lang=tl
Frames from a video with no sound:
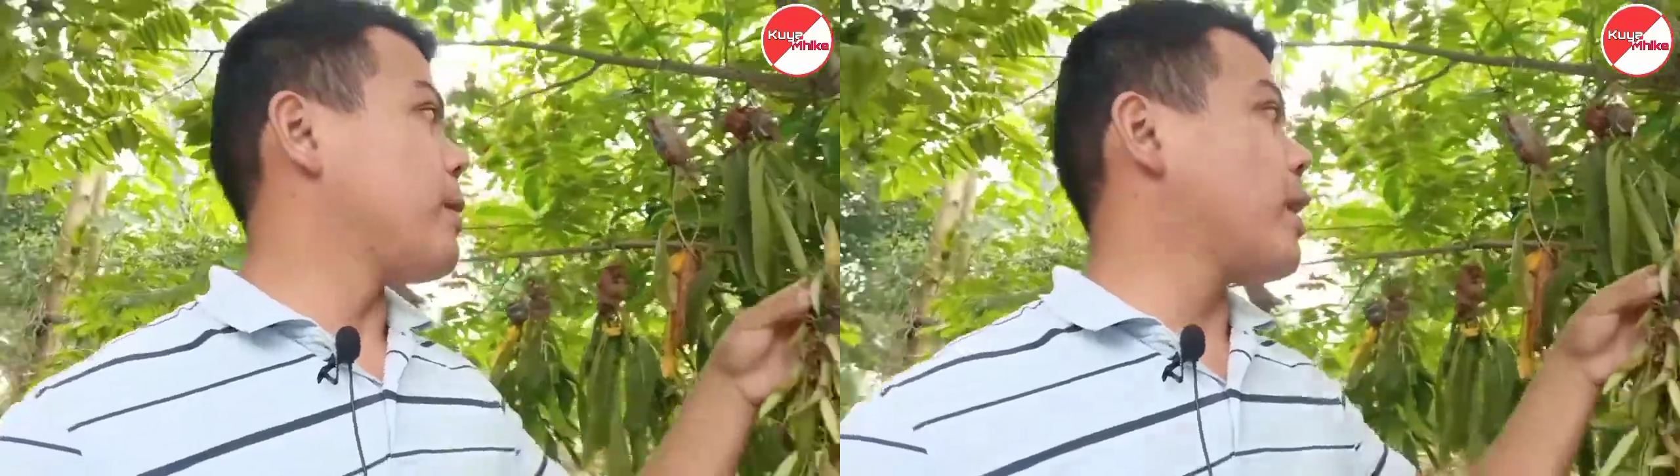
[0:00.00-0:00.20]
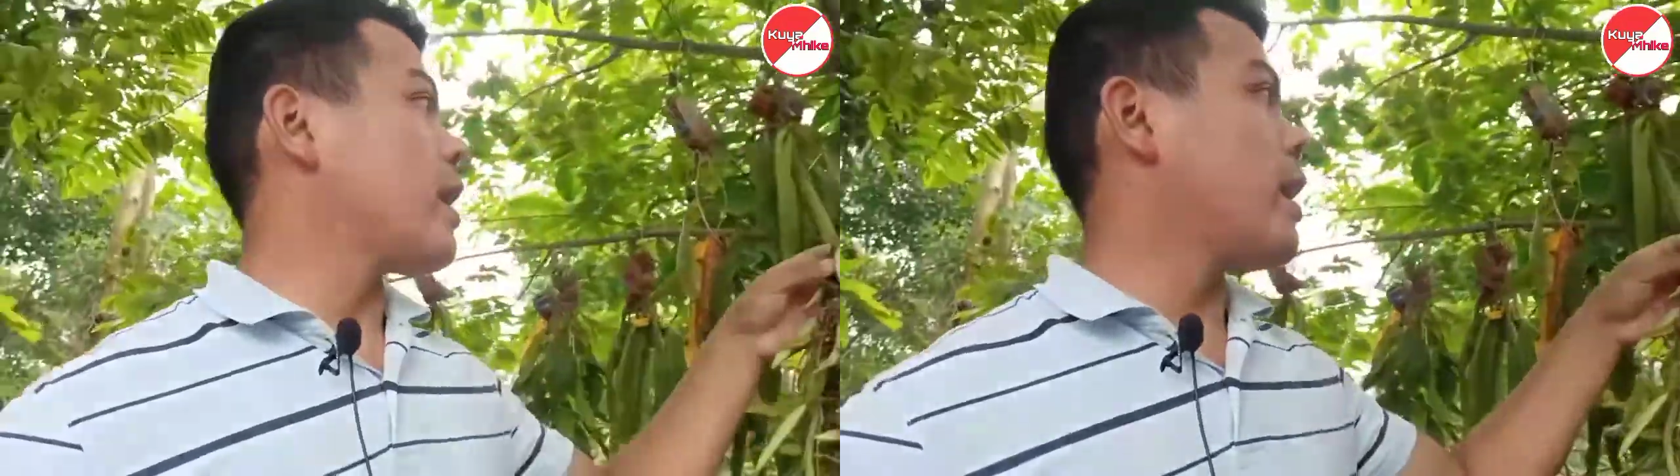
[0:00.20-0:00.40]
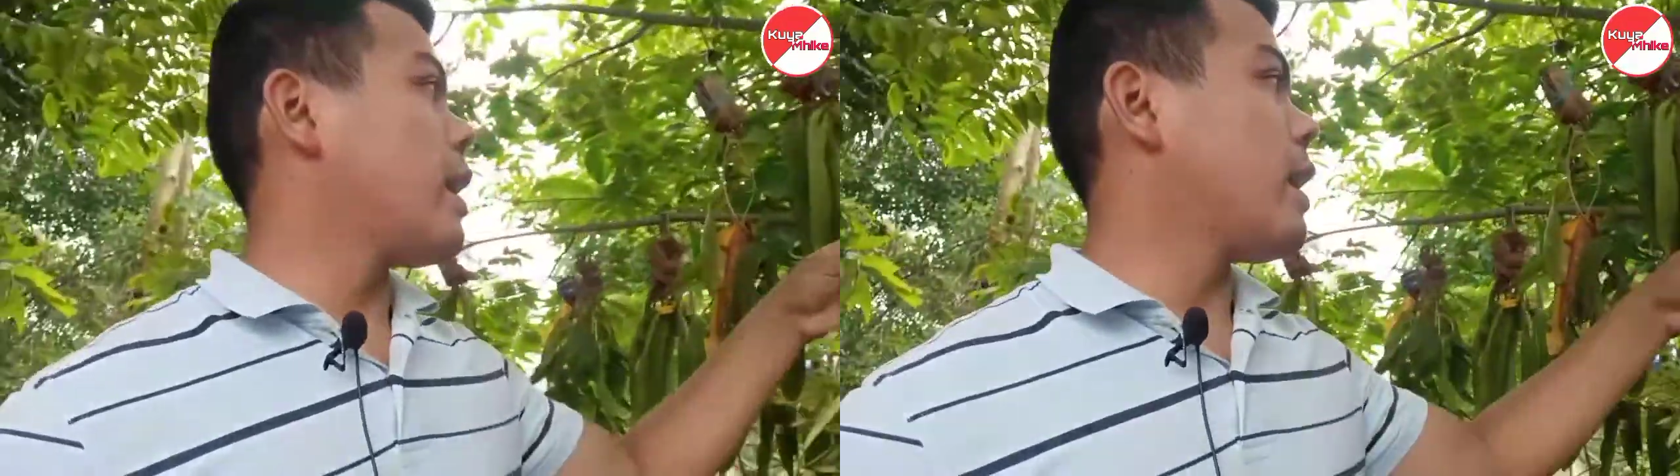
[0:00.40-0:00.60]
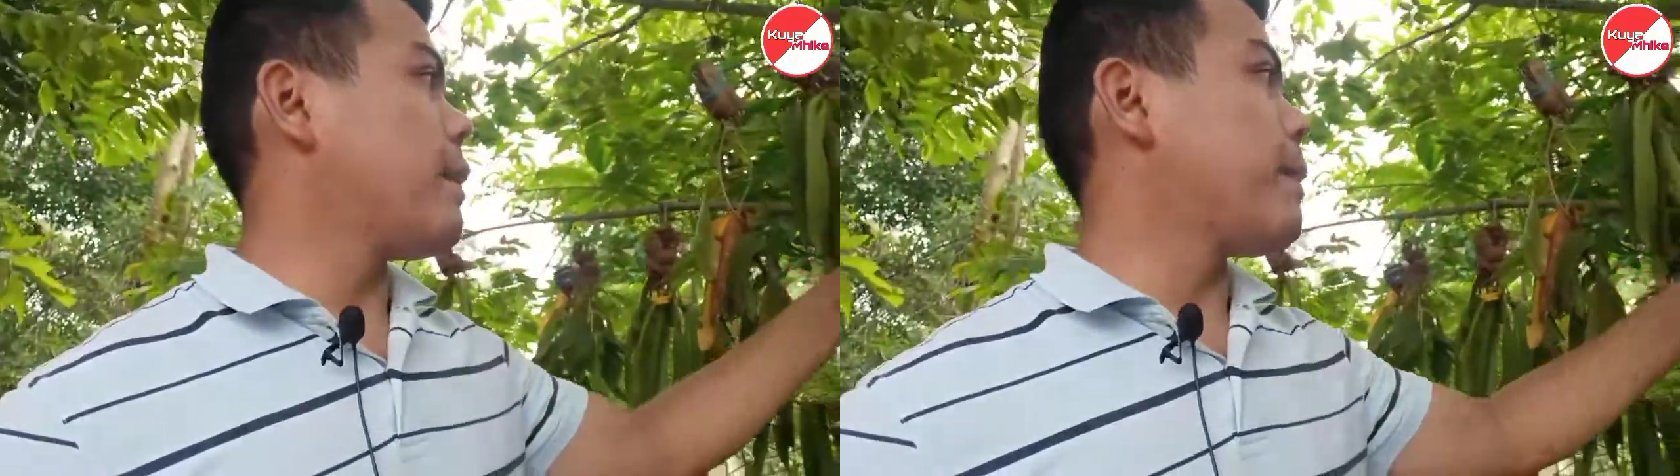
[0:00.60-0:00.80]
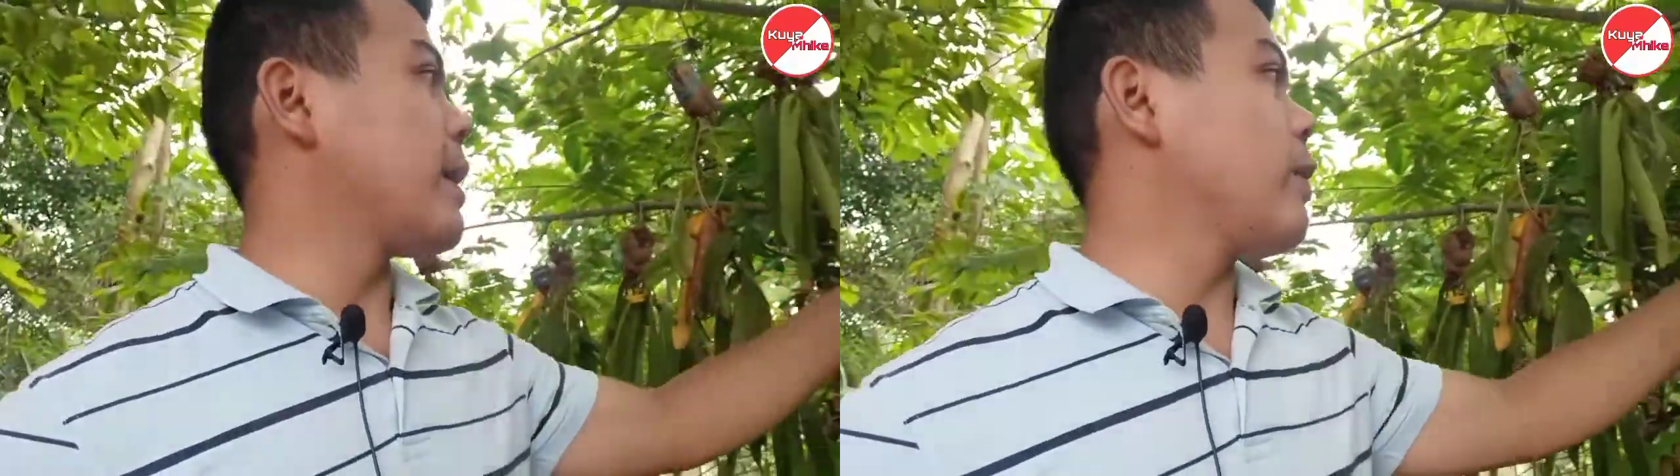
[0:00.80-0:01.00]

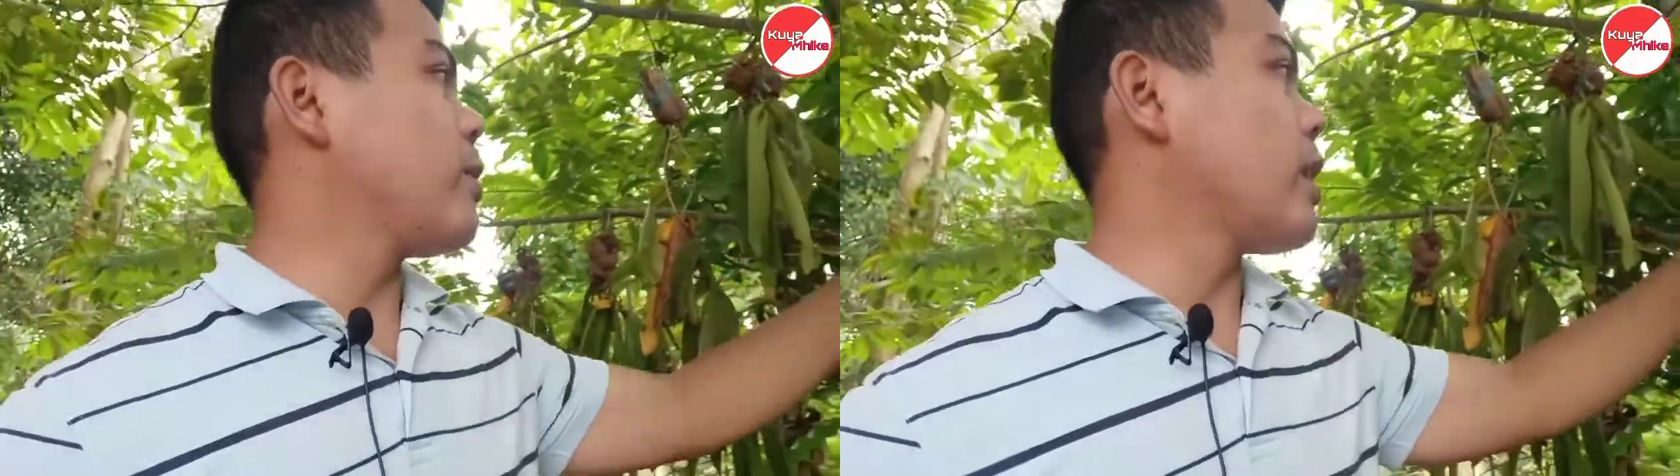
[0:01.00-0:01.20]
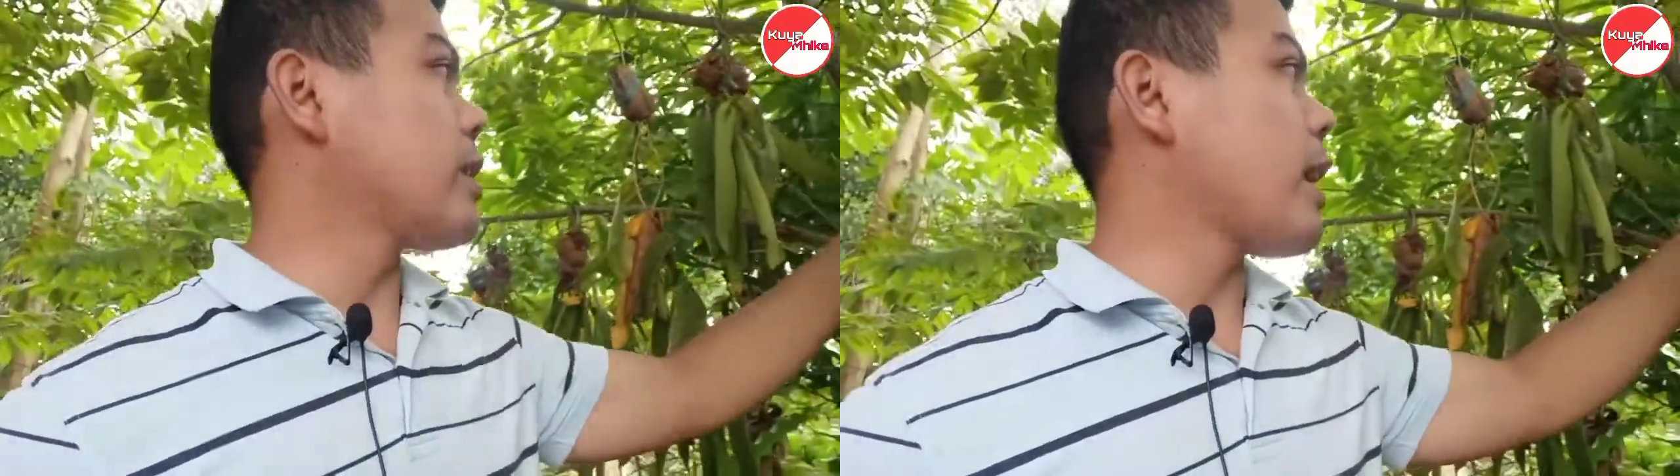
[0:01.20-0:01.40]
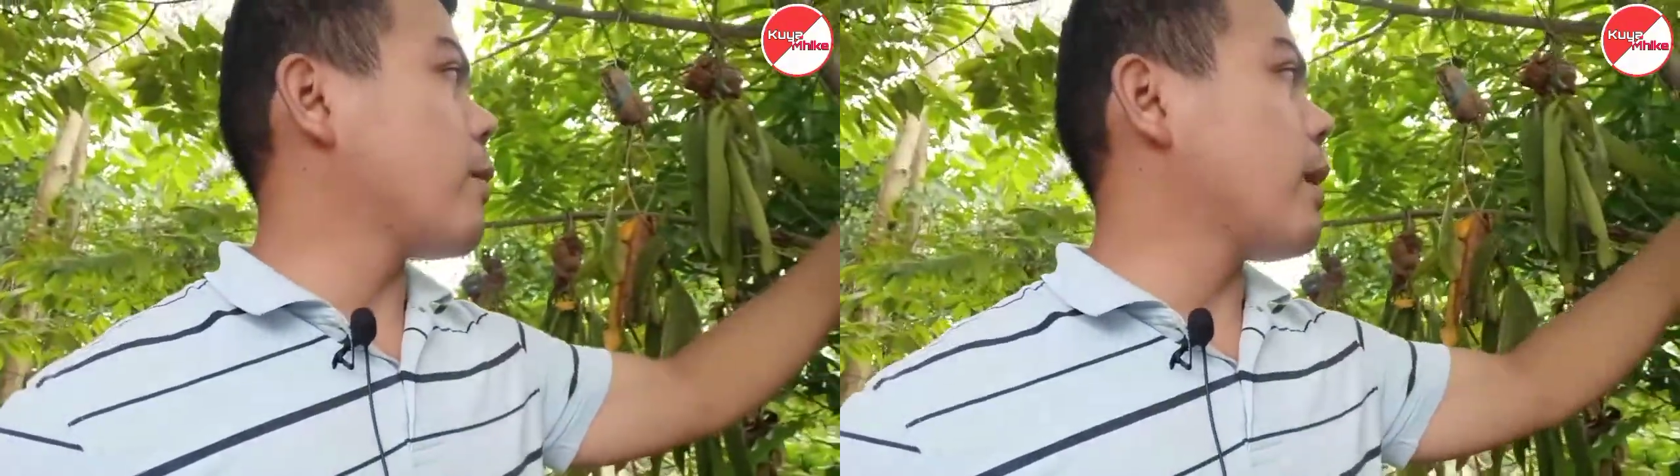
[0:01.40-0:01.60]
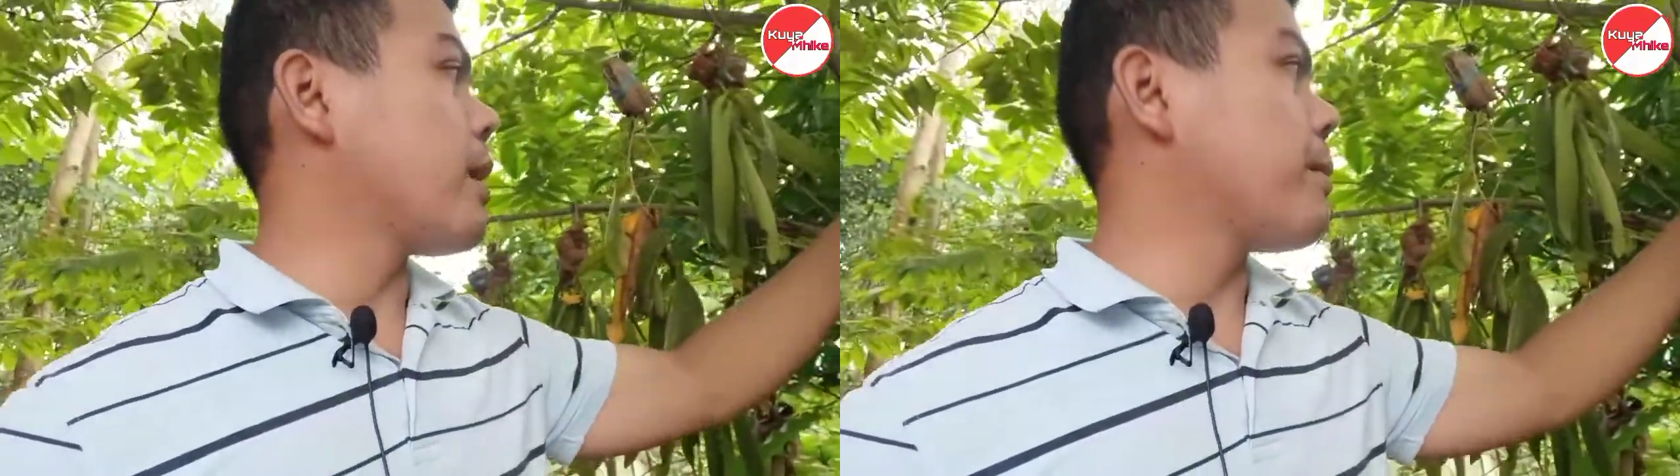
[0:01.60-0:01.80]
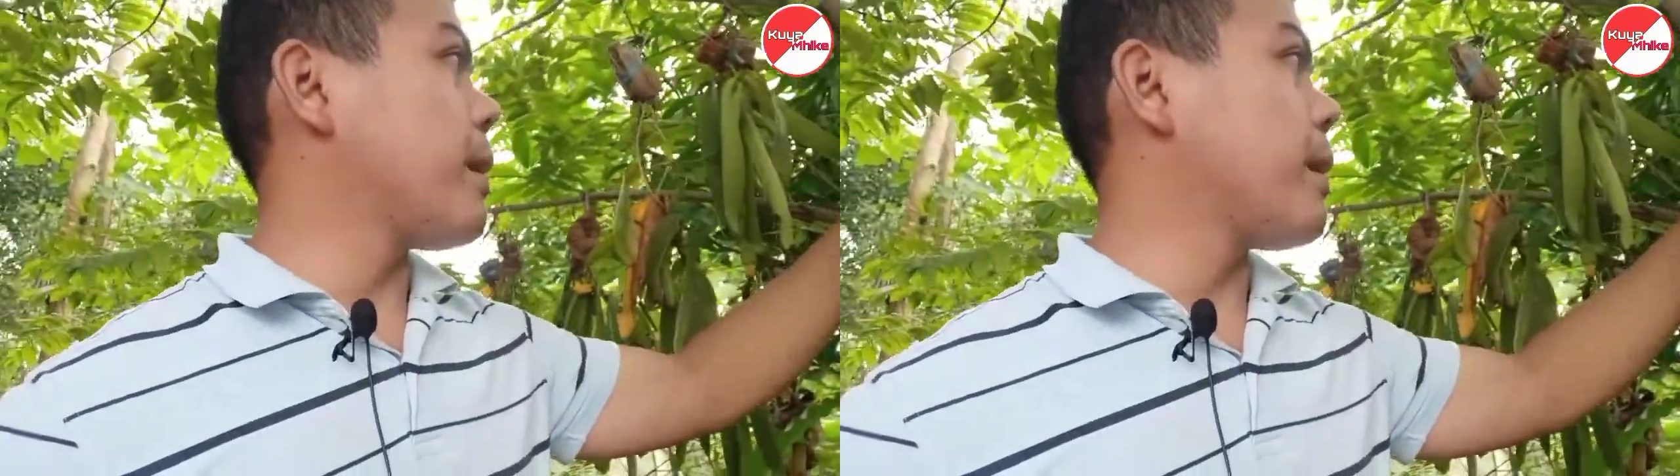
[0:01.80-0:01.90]
magkakapareho ng tawag